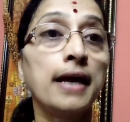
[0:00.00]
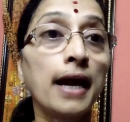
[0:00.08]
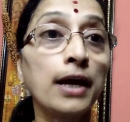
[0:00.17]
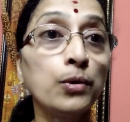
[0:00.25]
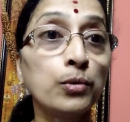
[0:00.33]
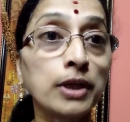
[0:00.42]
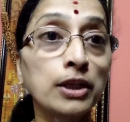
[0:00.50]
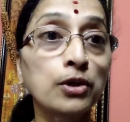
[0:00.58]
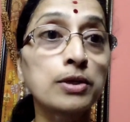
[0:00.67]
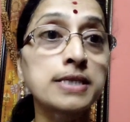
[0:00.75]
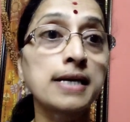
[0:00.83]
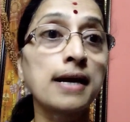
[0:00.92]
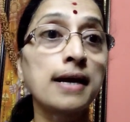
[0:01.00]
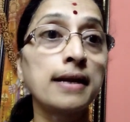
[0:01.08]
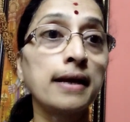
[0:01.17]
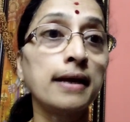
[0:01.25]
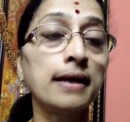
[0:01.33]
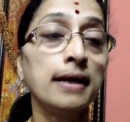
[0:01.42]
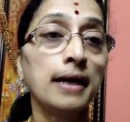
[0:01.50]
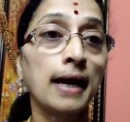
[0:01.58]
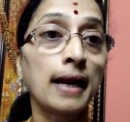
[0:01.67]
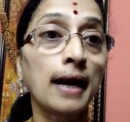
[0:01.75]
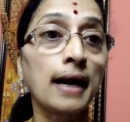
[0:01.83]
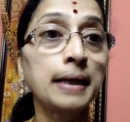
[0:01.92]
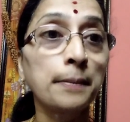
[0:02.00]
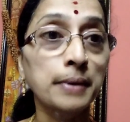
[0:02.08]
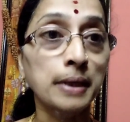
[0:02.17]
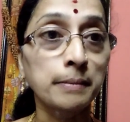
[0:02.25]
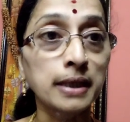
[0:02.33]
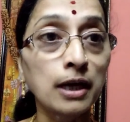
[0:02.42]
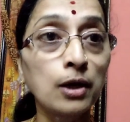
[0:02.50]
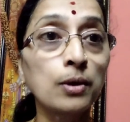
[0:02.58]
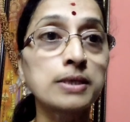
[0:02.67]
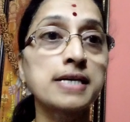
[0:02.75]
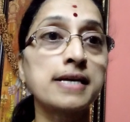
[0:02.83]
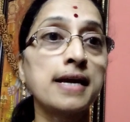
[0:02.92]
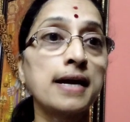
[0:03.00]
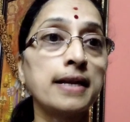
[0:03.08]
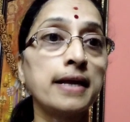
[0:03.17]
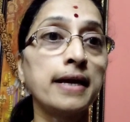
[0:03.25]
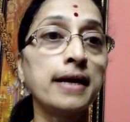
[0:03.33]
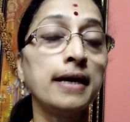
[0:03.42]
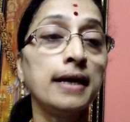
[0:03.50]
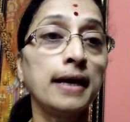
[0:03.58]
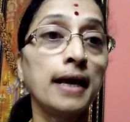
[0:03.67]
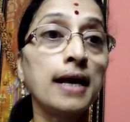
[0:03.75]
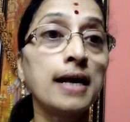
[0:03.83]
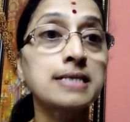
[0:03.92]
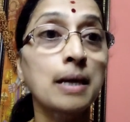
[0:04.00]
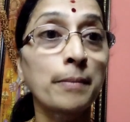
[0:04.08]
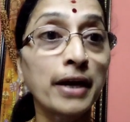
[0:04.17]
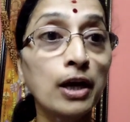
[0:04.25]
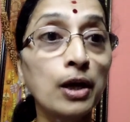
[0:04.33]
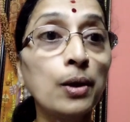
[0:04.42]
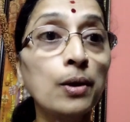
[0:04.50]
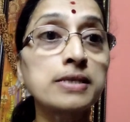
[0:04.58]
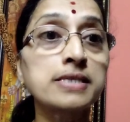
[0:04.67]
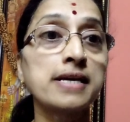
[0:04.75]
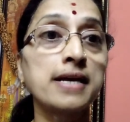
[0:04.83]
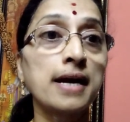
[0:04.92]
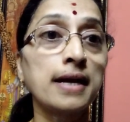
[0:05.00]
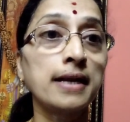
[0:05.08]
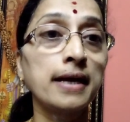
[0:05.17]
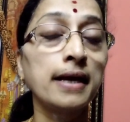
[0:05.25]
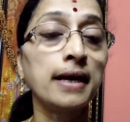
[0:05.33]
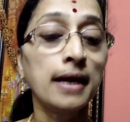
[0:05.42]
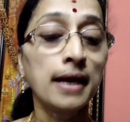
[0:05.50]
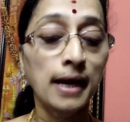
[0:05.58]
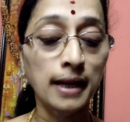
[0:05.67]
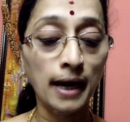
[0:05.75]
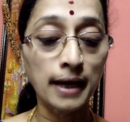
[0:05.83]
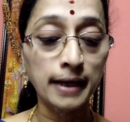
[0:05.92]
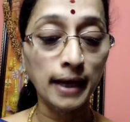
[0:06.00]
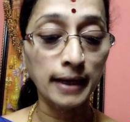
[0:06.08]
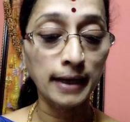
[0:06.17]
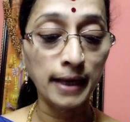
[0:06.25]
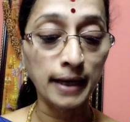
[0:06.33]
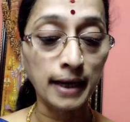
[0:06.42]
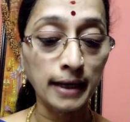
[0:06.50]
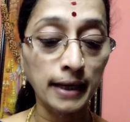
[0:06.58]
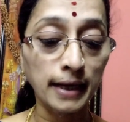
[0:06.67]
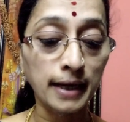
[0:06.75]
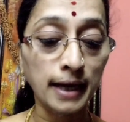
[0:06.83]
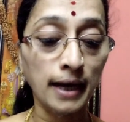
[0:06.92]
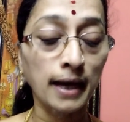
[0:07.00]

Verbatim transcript: ఏ నూనెతో చేయాలి ఎలాంటి ప్రమిదల్లో చేయాలి ఏ సమయంలో చేయాలి ఇలాంటి అనేక అనేక